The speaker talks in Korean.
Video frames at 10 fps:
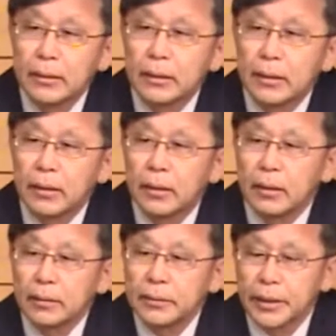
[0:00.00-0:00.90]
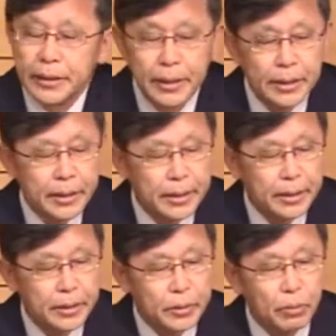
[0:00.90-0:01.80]
어,
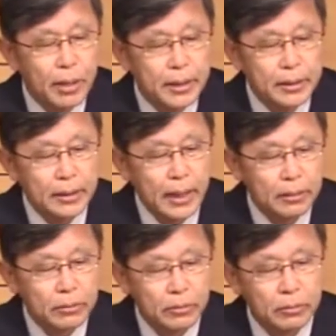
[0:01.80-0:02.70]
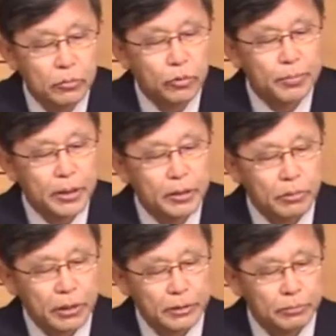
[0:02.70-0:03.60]
세례 요한하고 구별이
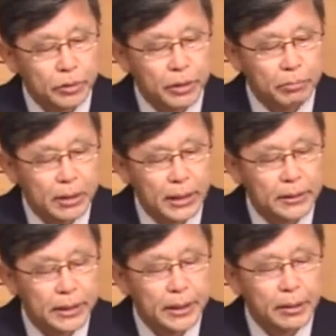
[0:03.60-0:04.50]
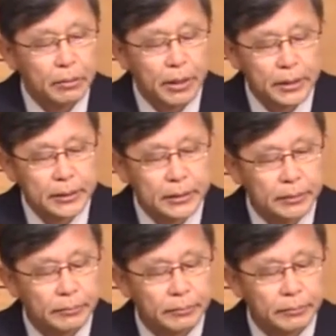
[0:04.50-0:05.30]
되는 분입니다. 세례 요한은